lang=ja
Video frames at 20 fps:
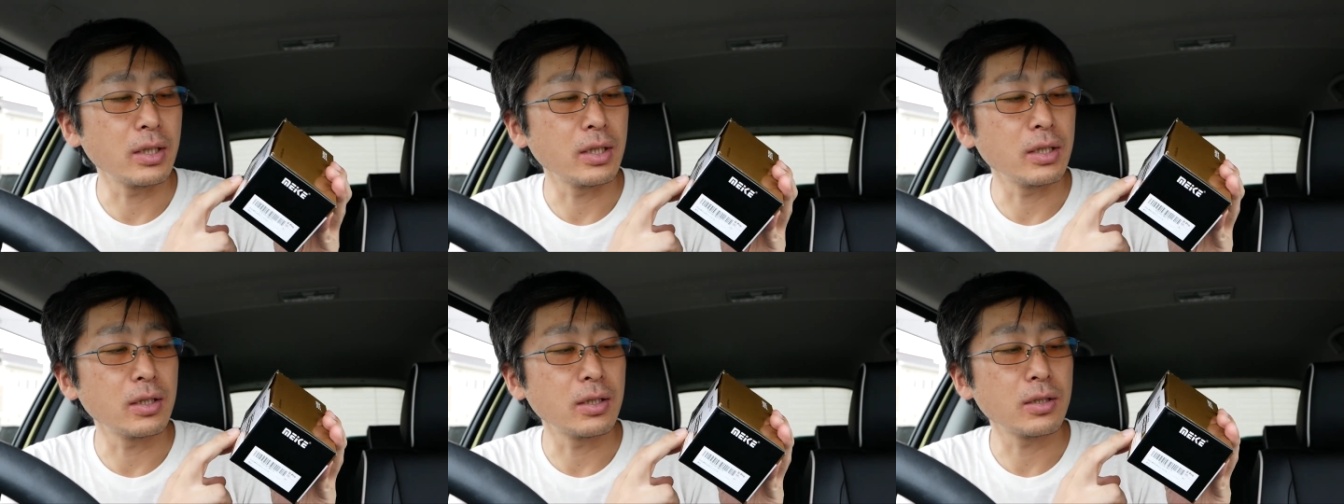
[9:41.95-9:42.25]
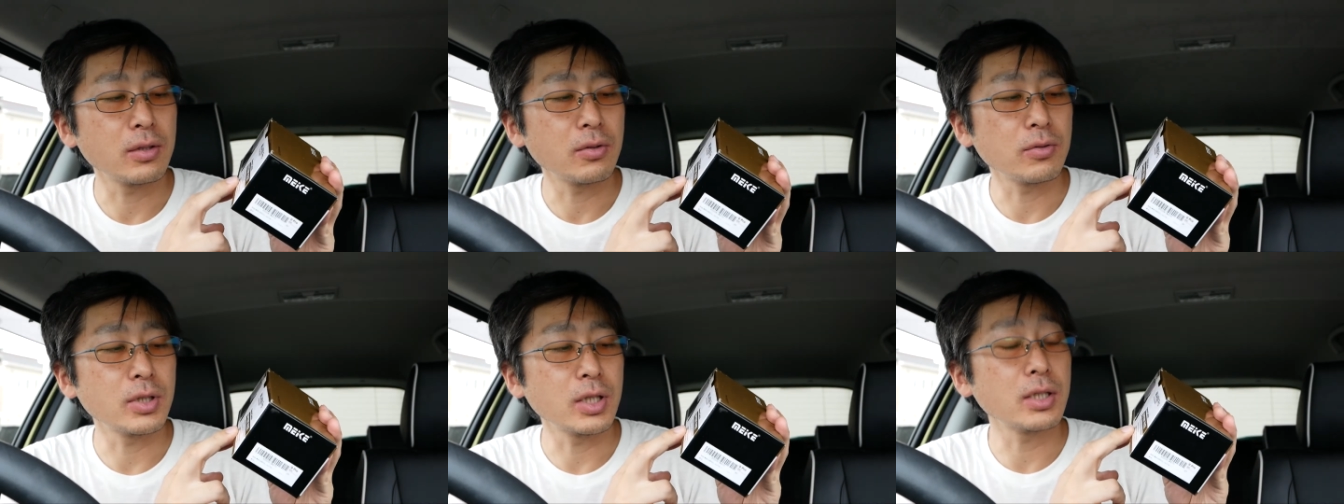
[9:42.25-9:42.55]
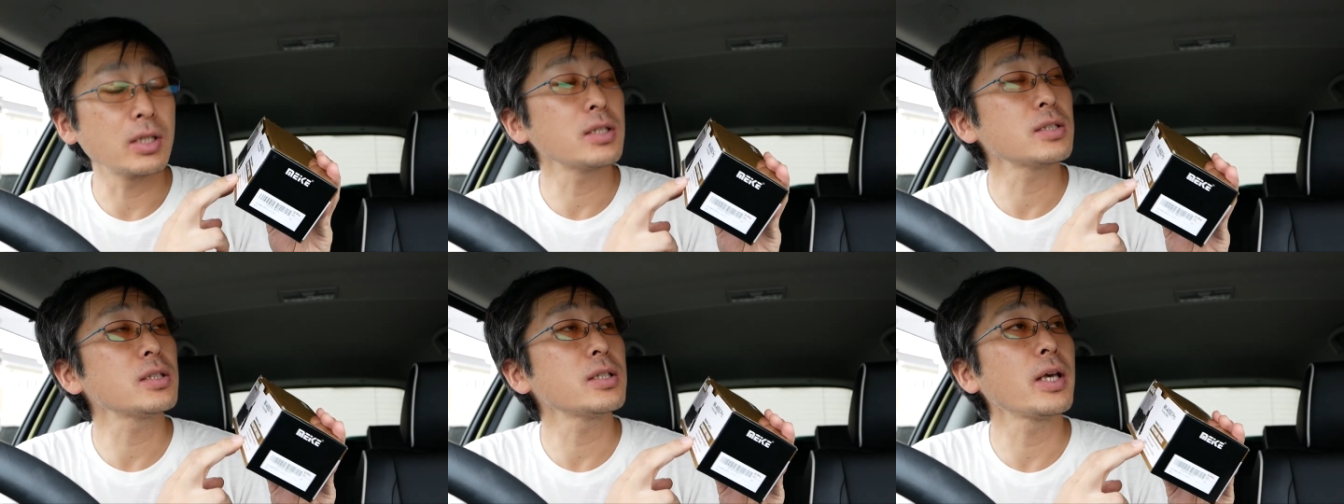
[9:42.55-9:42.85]
えっ、ー、と、
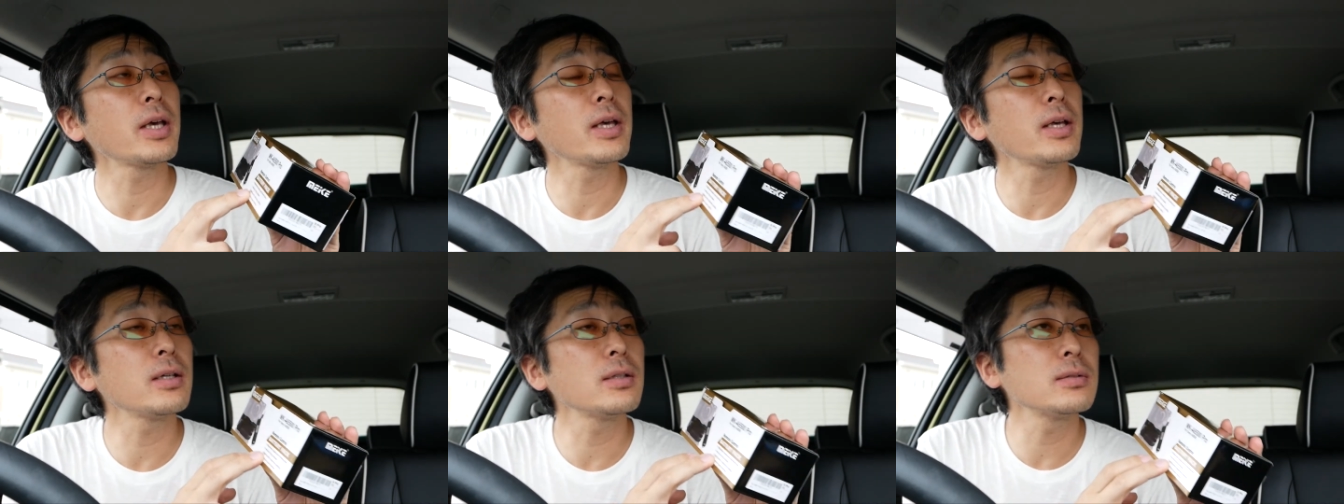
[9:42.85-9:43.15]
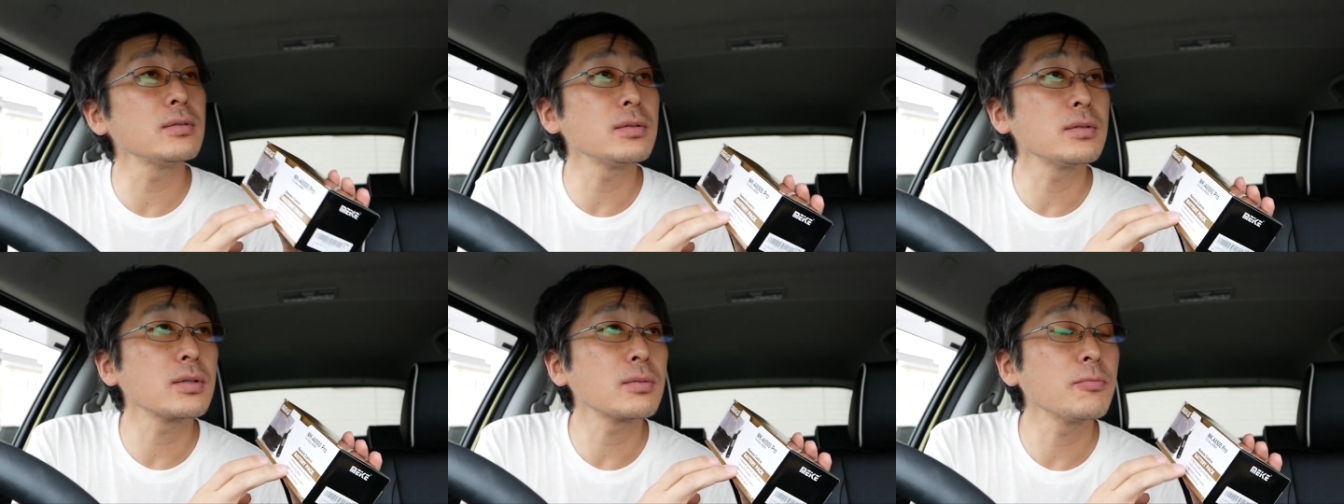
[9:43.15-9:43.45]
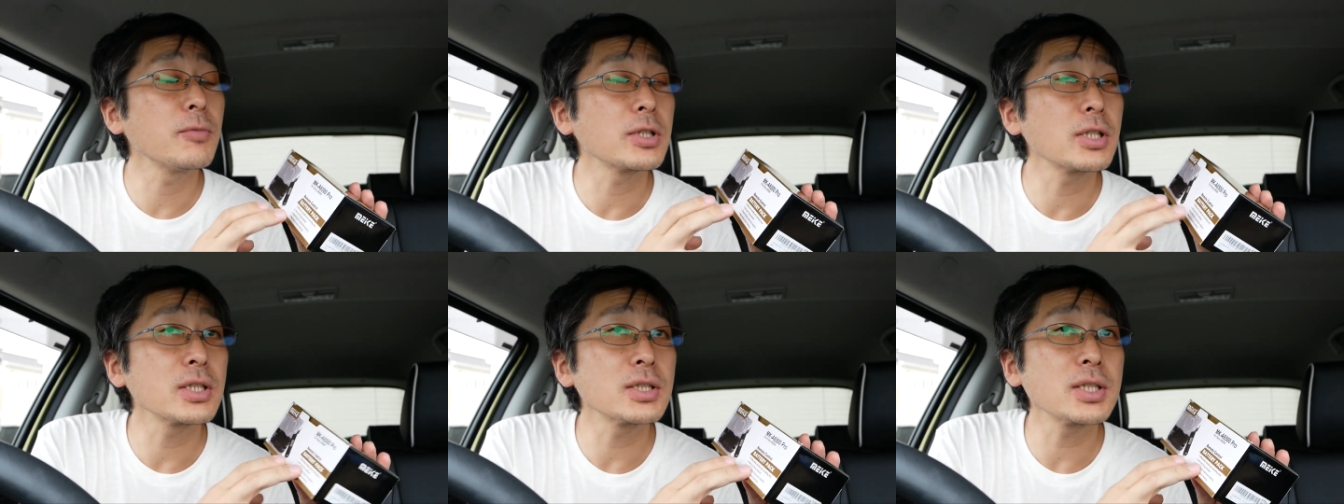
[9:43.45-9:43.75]
7000、
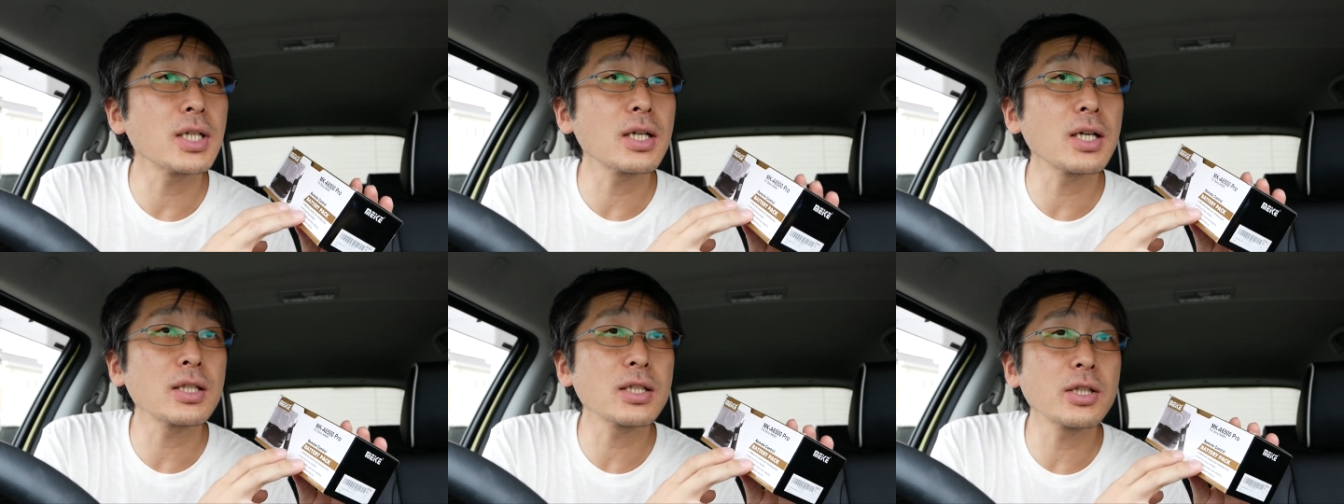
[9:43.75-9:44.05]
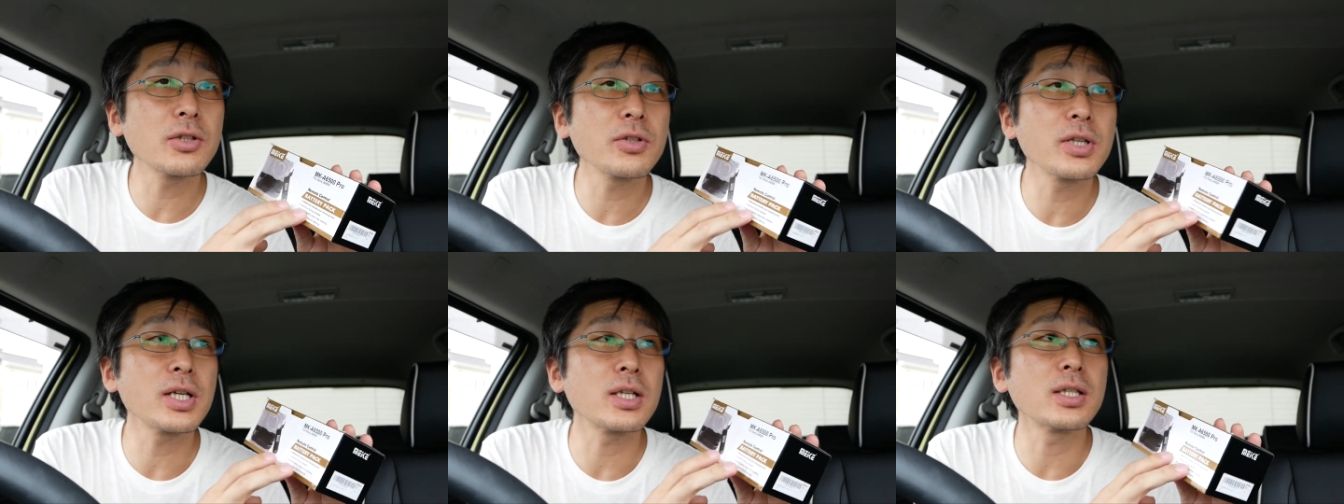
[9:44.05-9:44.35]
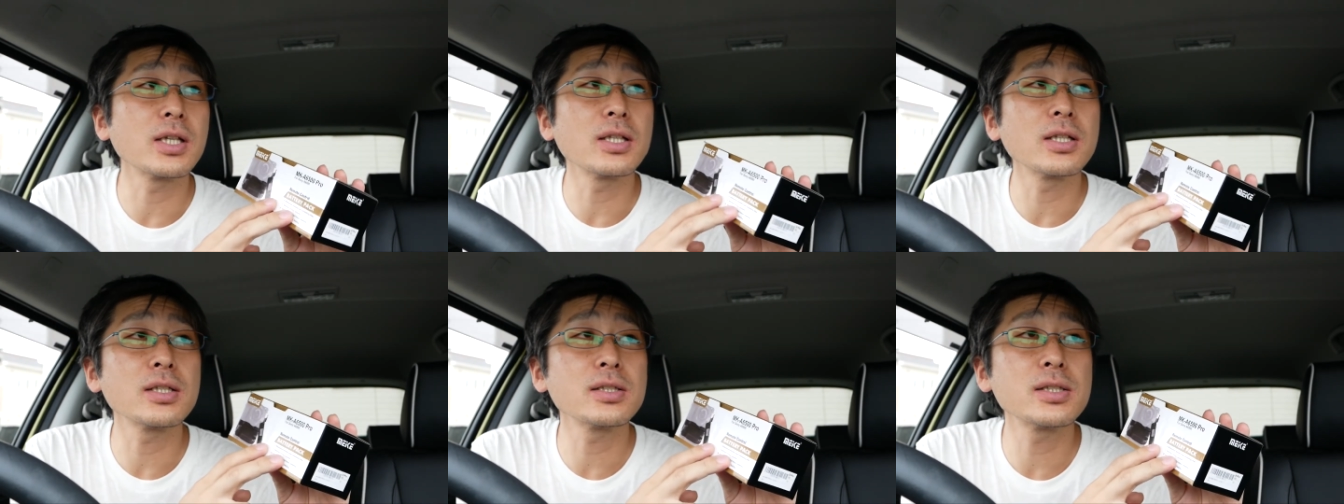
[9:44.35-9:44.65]
私が買った時
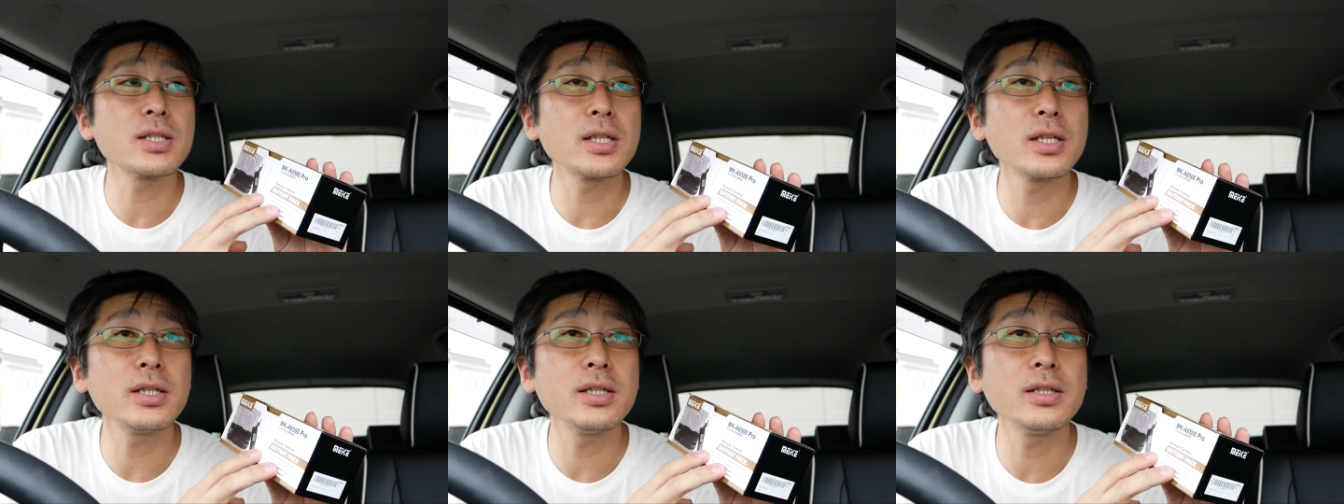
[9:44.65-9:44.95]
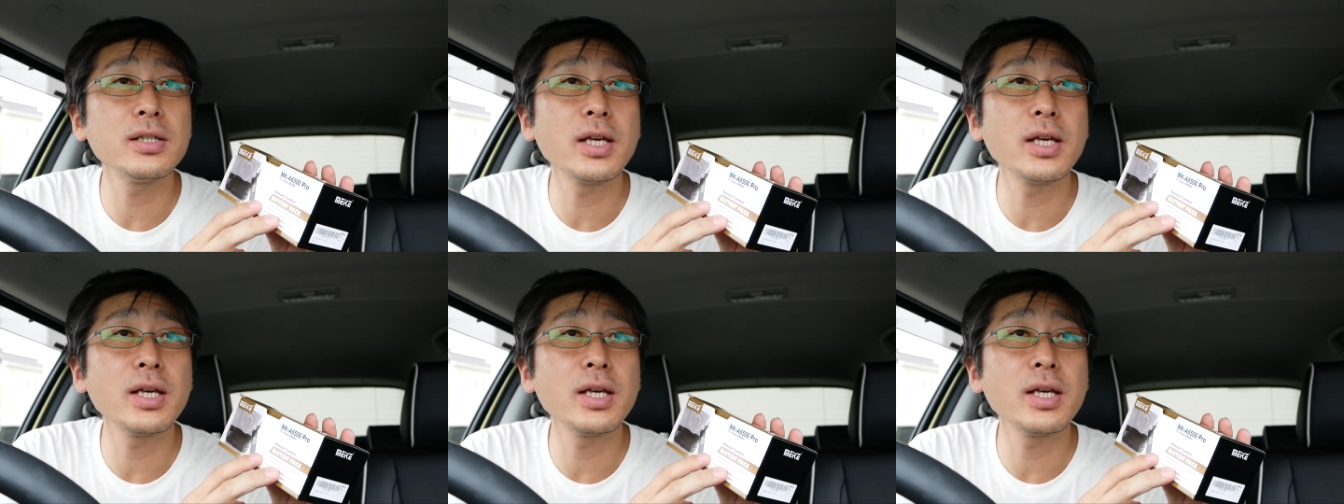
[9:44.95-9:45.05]
は7000